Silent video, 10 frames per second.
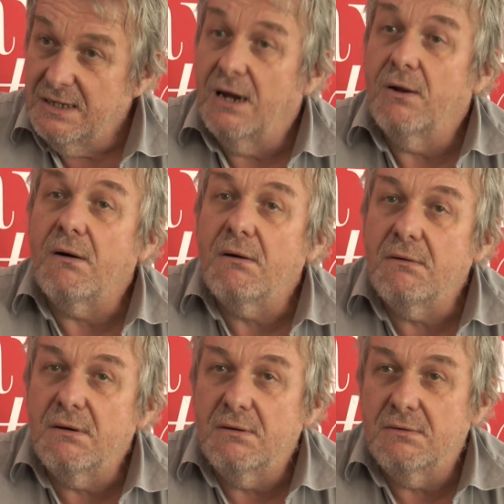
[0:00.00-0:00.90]
Alors,
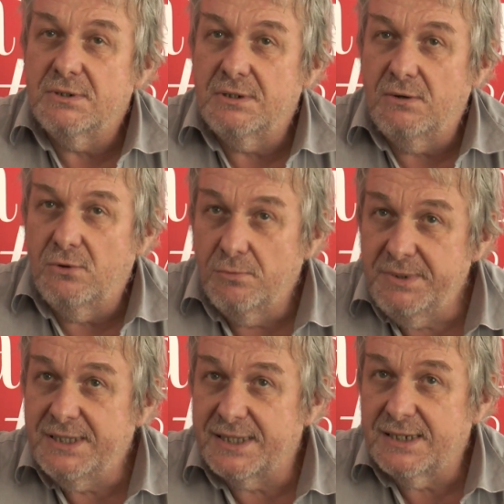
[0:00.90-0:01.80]
le
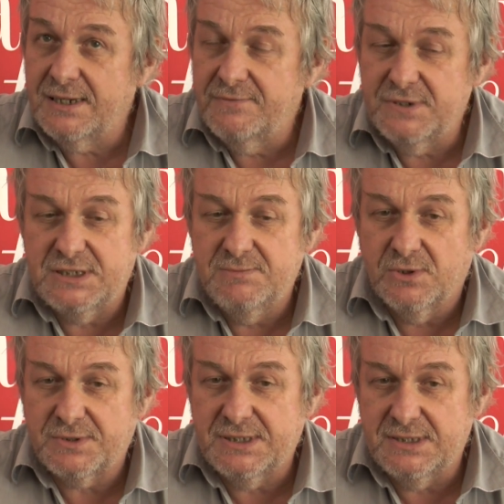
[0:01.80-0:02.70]
big data,
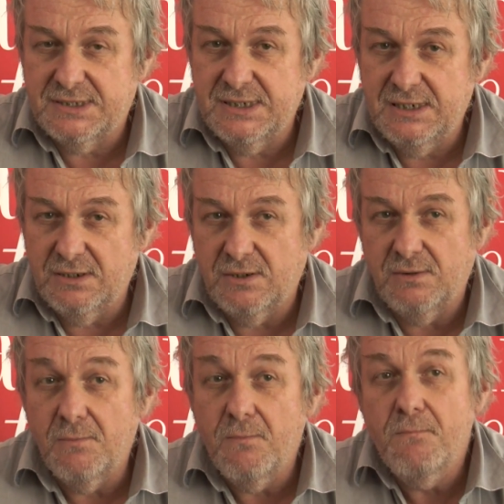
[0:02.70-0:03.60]
effectivement, c'est
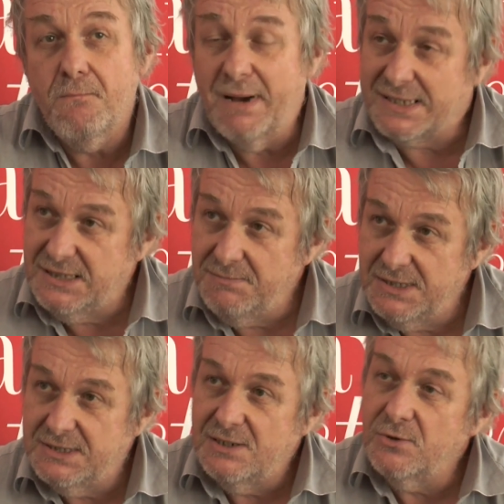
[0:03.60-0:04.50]

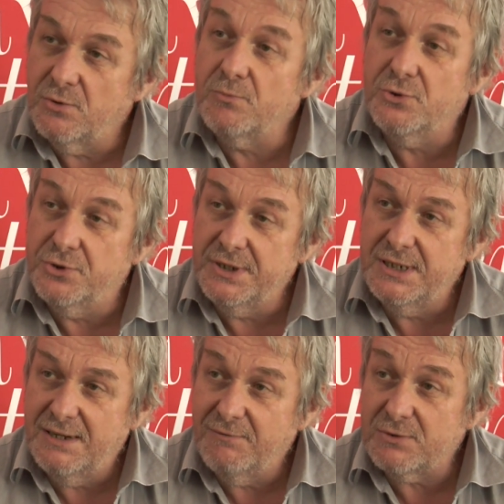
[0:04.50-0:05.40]
maximiser le nombre de
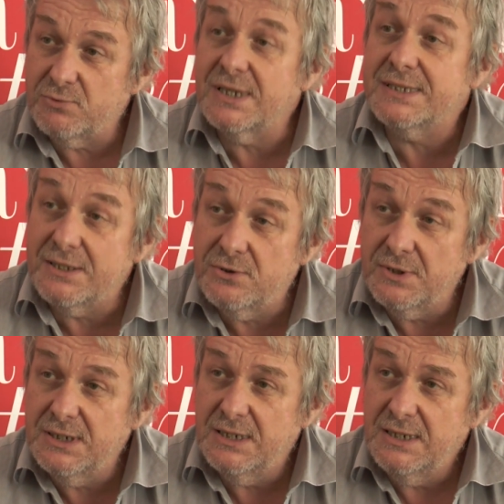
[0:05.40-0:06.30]
données, avoir tout un tas de
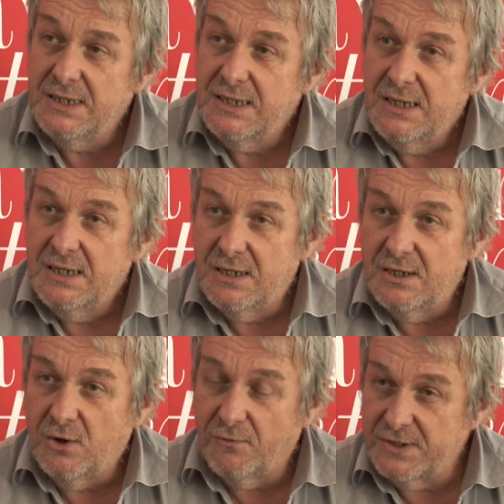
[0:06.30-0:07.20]
données,
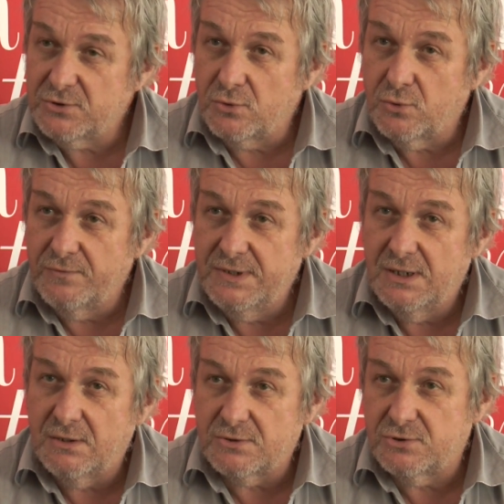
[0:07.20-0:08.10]
euh, on va se retrouver,
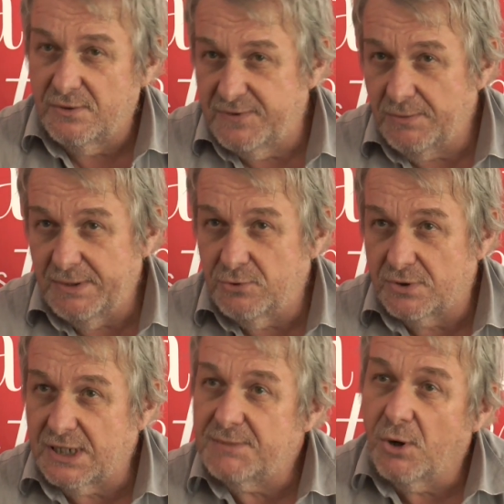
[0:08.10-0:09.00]
alors sur les phénomènes de
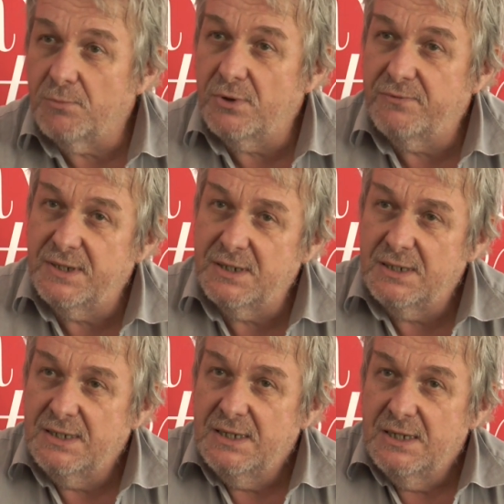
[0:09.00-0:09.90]
traitement on peut le faire,
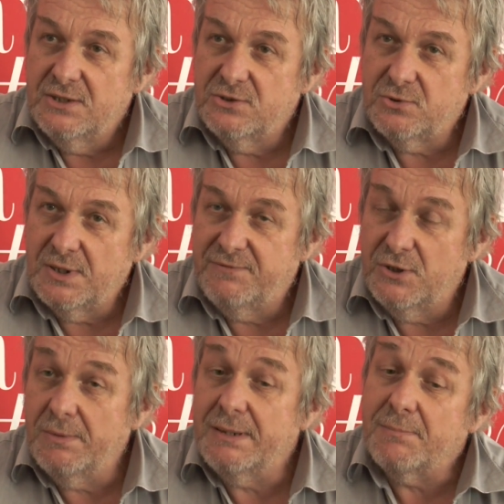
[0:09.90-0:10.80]
sur les
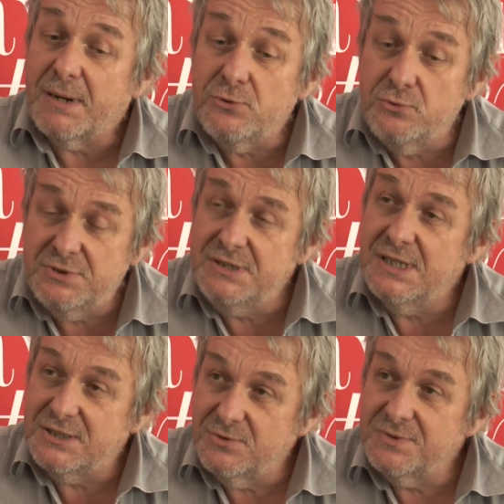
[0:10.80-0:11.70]
phénomènes après
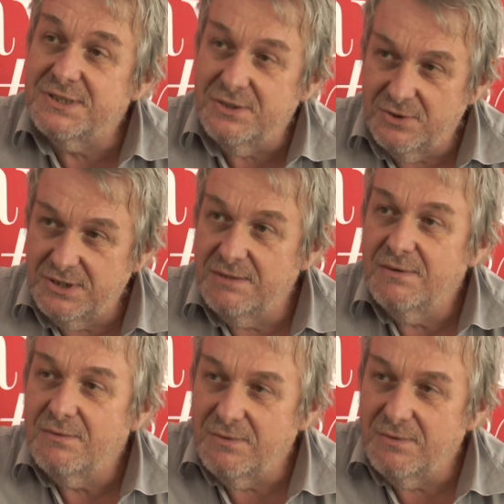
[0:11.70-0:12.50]
d'utilisation de ces données